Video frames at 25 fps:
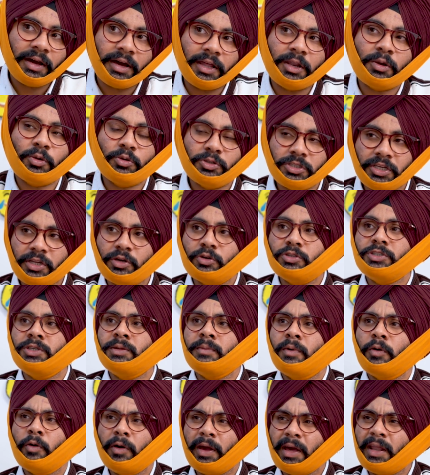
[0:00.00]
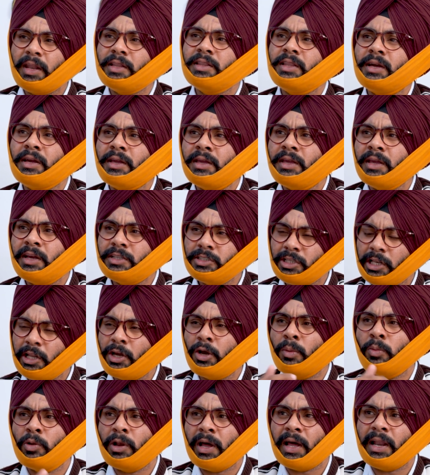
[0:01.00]
अरे कुछ नहीं कुछ नहीं मैं वो कह रहा था कि अंजलि
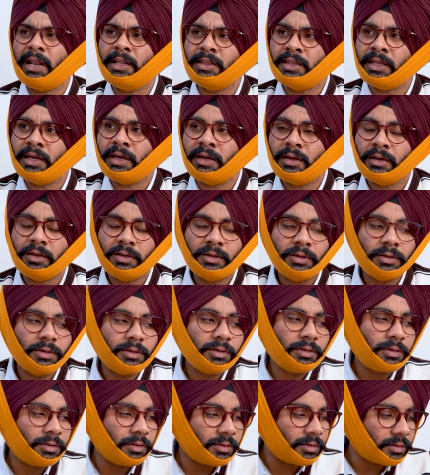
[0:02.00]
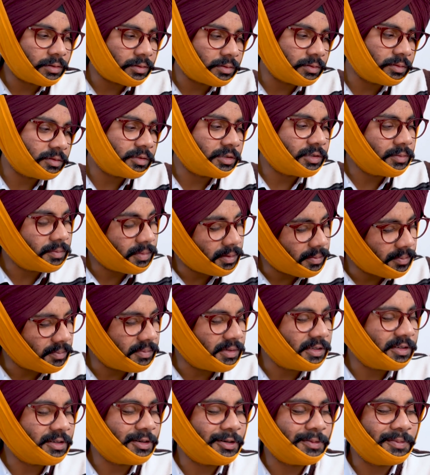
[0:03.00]
को बुला लेते हैं और उसकी
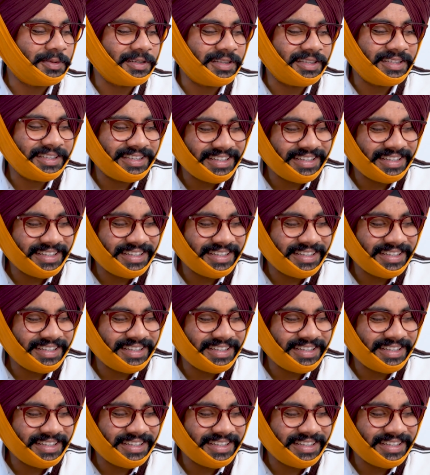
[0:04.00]
मम्मी को भी